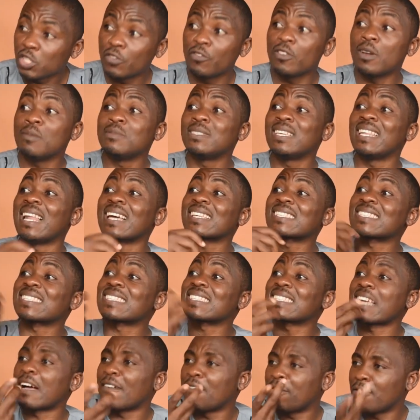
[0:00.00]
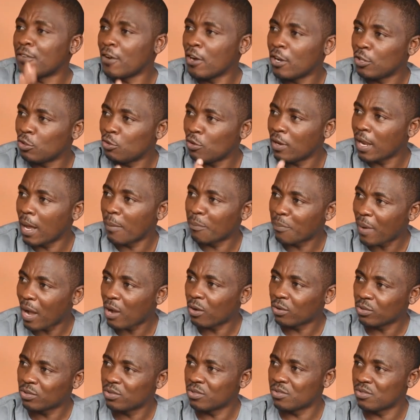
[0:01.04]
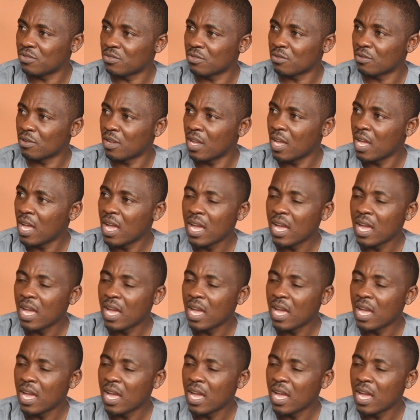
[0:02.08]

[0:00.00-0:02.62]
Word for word: je veux même dire la saveur de la parole de Dieu.